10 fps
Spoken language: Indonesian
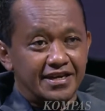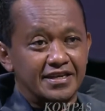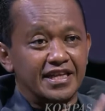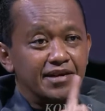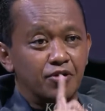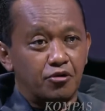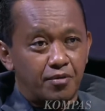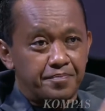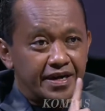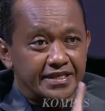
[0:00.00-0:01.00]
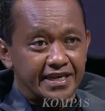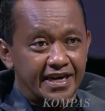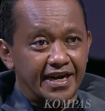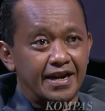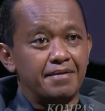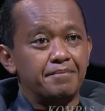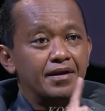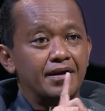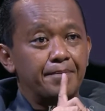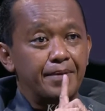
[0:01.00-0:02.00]
tidak mau lakukan pergeseran karena
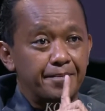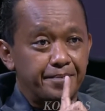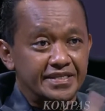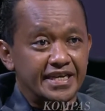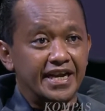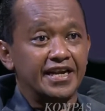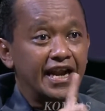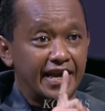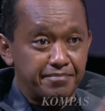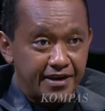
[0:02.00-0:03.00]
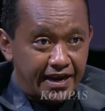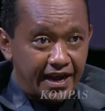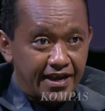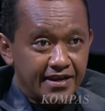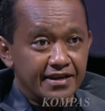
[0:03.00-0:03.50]
lapangan pencarian nelayan mereka,